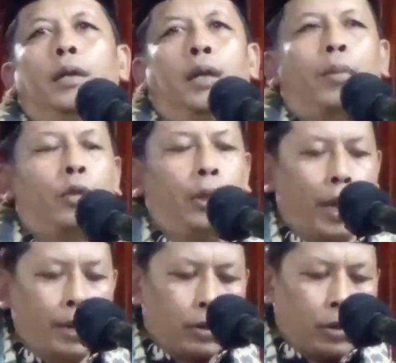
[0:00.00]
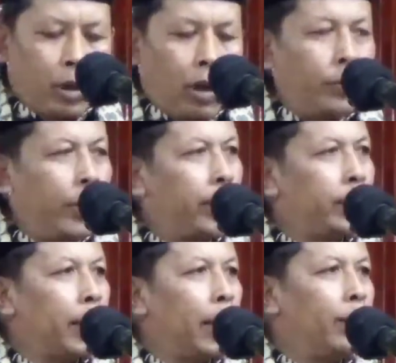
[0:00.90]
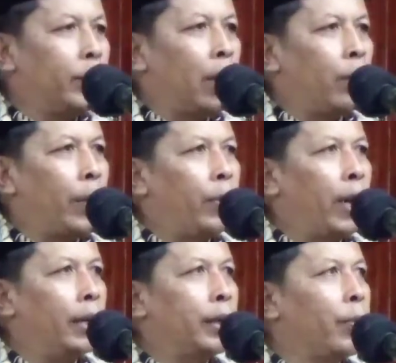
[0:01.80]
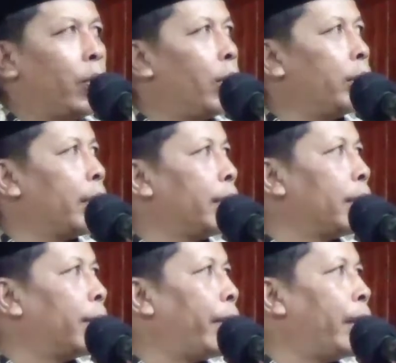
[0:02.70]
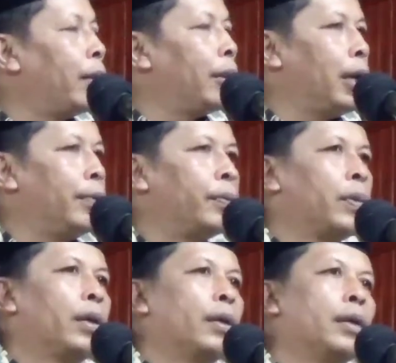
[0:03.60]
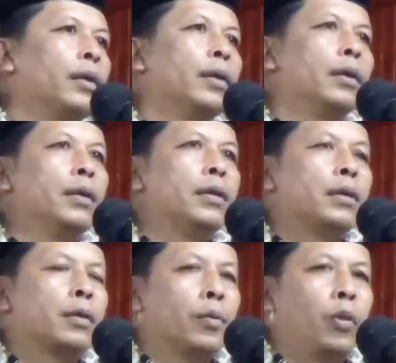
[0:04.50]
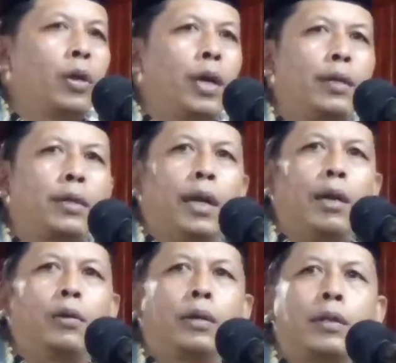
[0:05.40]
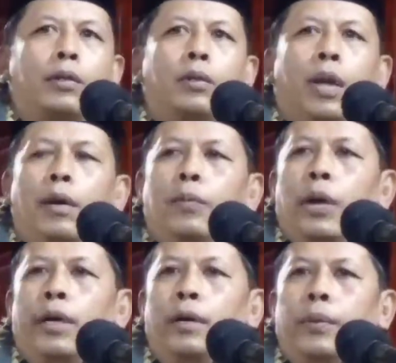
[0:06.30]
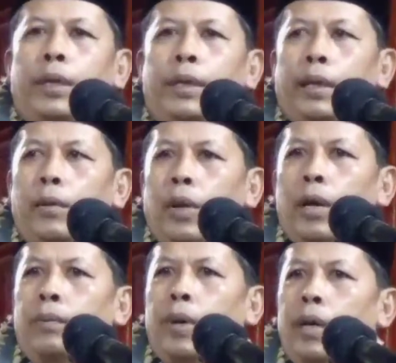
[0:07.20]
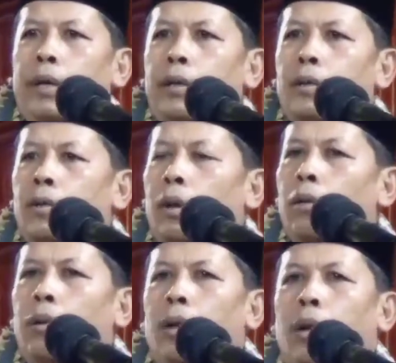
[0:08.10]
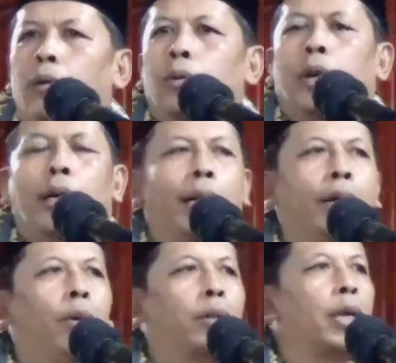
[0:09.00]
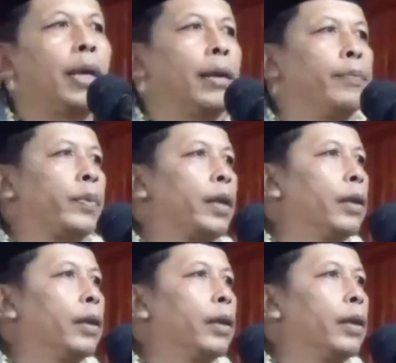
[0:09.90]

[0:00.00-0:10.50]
Kemudian salat bering salam tak lupa pula kita mohonkan kepada Allah semoga selalu tercurah buat nabi kita Muhammad sallallahu alaihi wasallam